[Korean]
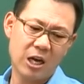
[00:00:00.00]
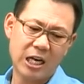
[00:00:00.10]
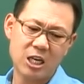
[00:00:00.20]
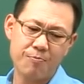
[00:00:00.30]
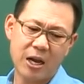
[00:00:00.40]

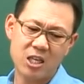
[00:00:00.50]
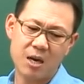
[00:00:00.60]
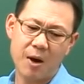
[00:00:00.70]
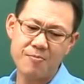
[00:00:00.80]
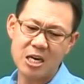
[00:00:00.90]
가장 빠른
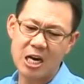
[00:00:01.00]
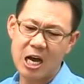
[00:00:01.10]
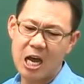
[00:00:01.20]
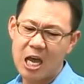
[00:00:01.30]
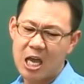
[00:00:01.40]
게
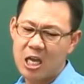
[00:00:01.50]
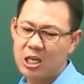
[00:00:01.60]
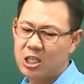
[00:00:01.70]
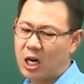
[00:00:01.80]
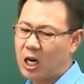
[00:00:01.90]
뭡니까?
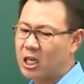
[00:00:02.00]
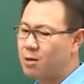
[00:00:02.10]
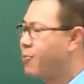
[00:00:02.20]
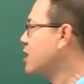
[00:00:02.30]
자, 가장